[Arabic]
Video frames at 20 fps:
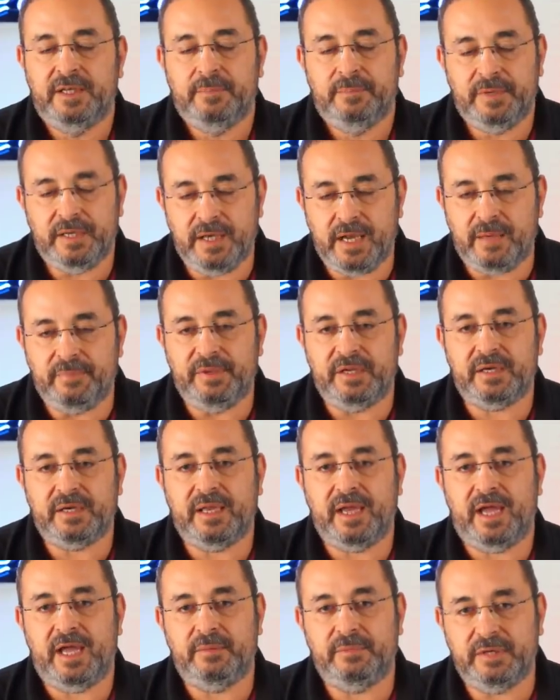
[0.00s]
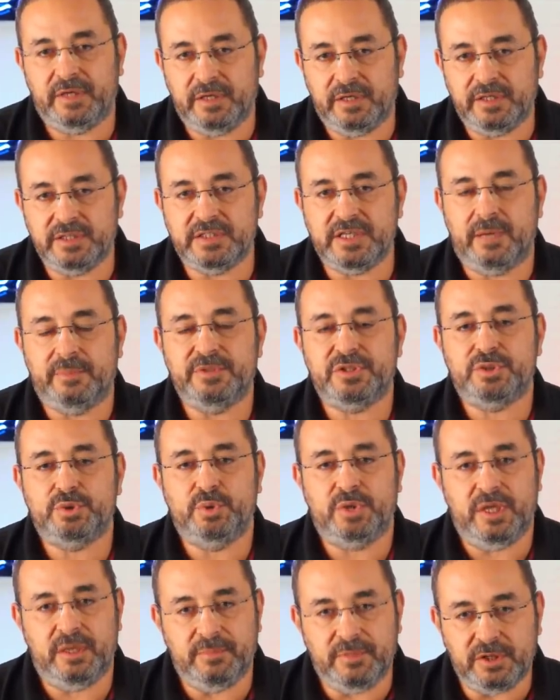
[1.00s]
من الامريكان من النظام
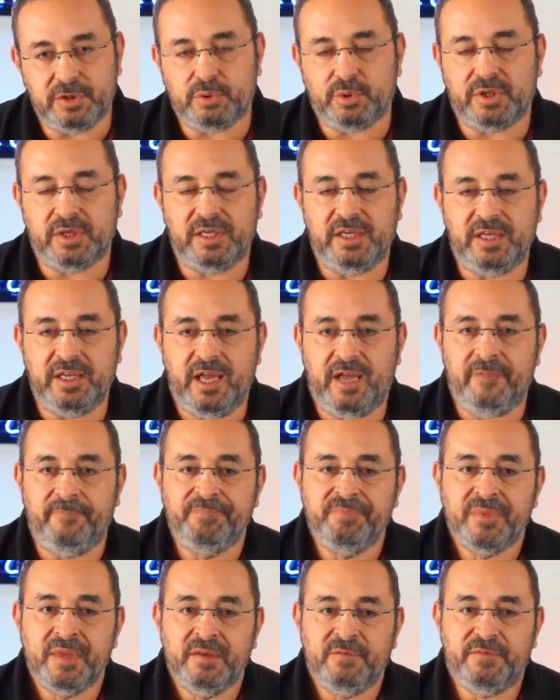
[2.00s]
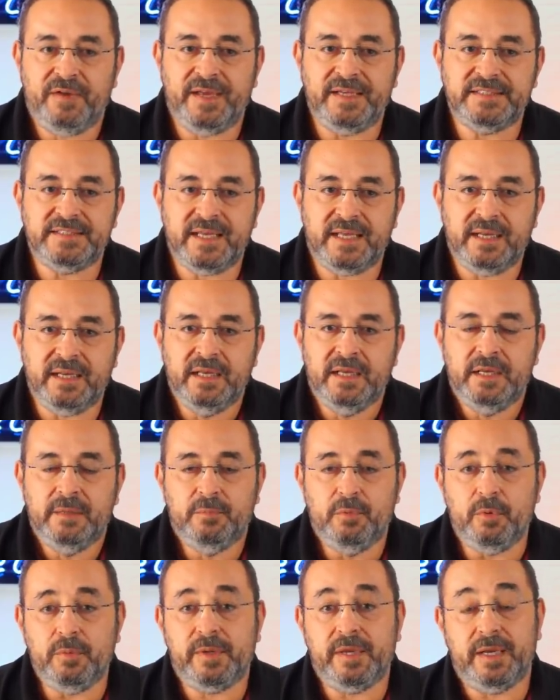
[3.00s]
السوري من تركيا فإذا
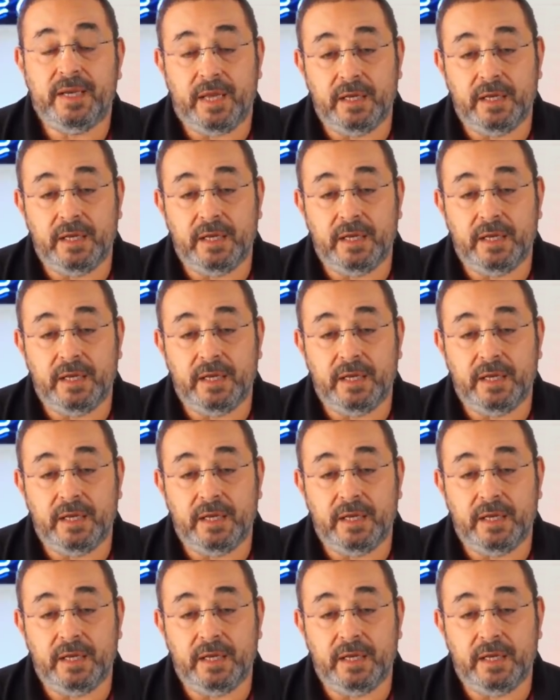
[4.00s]
ممكن